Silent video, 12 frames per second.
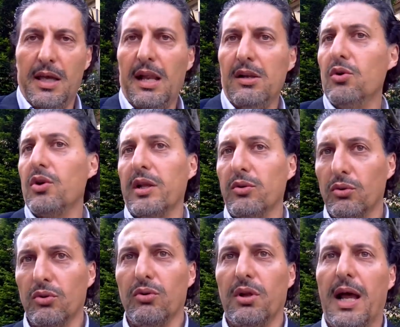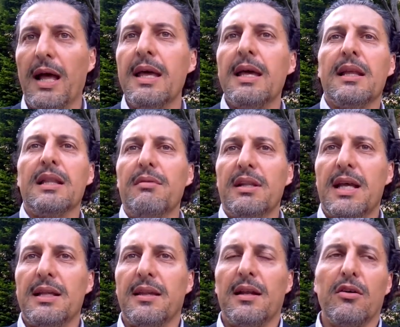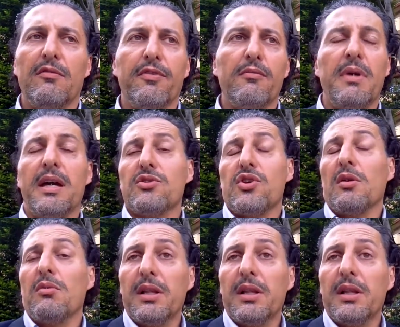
e allora e tuttora dipendente della Confommercio,